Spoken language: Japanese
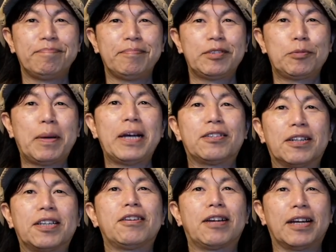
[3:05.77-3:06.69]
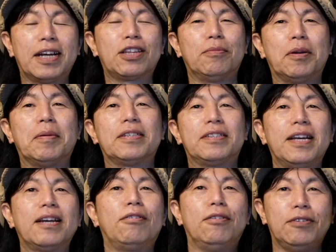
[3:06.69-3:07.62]
スパイスが効くかなと思います
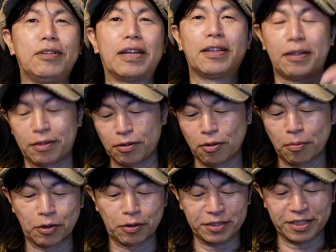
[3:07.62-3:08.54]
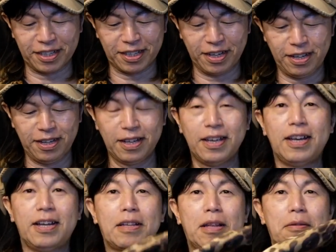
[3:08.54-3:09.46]
ねこういうな小物を使っ
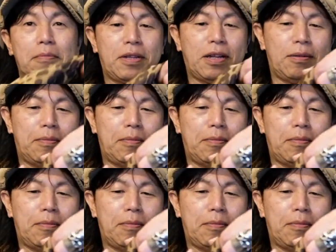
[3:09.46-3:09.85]
てね、